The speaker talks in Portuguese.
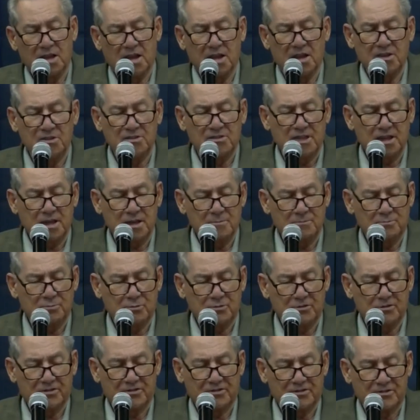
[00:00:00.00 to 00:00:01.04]
em
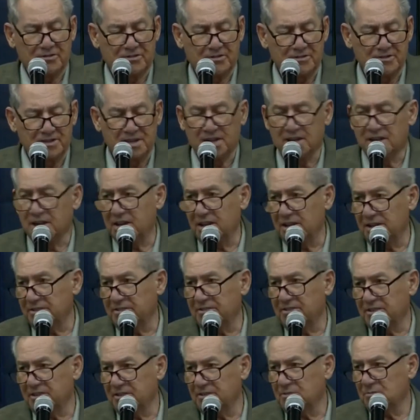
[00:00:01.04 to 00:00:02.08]
tempos de
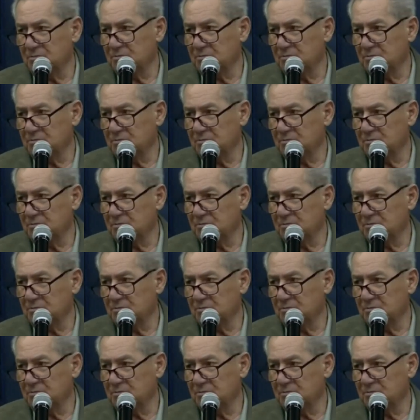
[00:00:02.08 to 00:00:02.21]
crise,